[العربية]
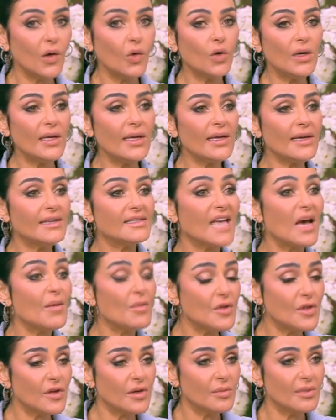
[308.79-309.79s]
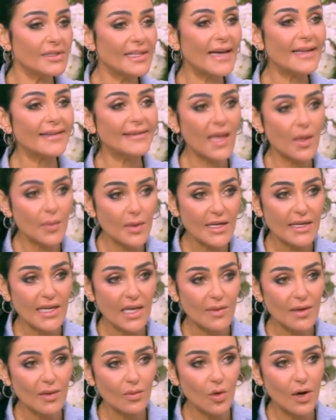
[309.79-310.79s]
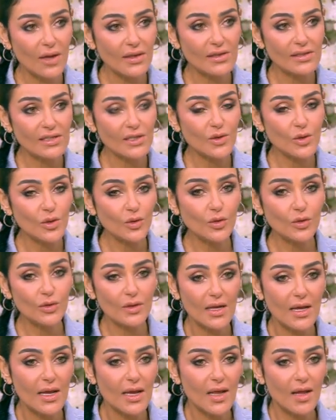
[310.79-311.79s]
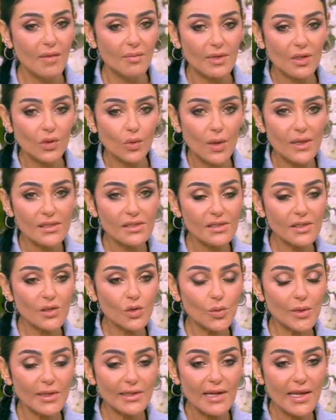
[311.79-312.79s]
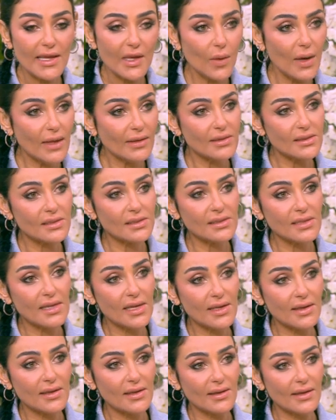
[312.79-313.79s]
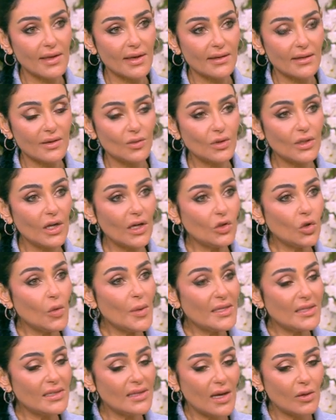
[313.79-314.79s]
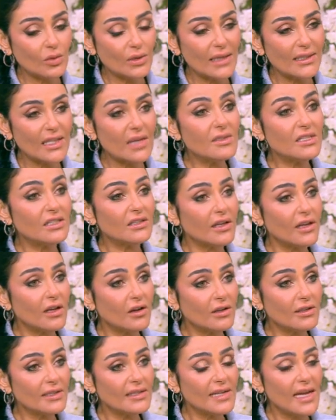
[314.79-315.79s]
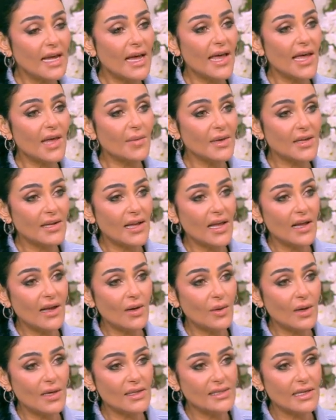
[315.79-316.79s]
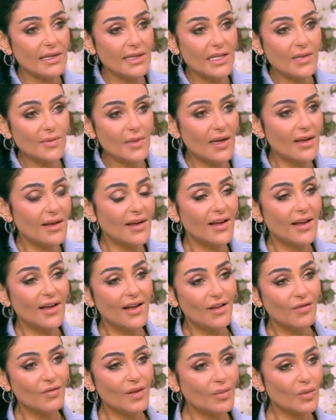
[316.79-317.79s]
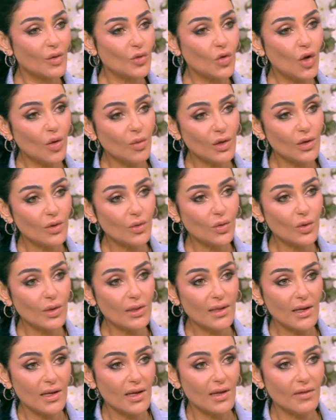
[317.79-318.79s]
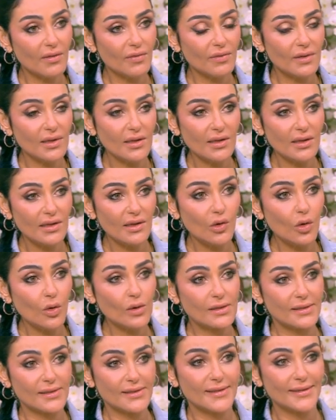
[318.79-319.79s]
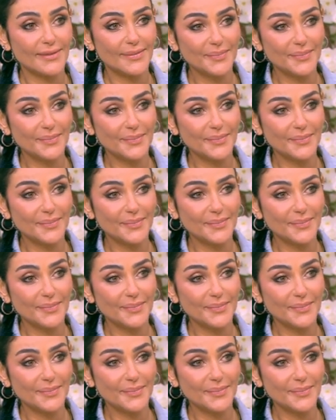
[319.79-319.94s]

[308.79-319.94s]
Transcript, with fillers: واكزامينر بتختبري كمان مهندسين جدد بتوازني وبتلاقي وقت ازاي يعني وتعتمدي او تعتمدي طيارات انها امنه وسليمه فالموضوع برضو كده فيه لغز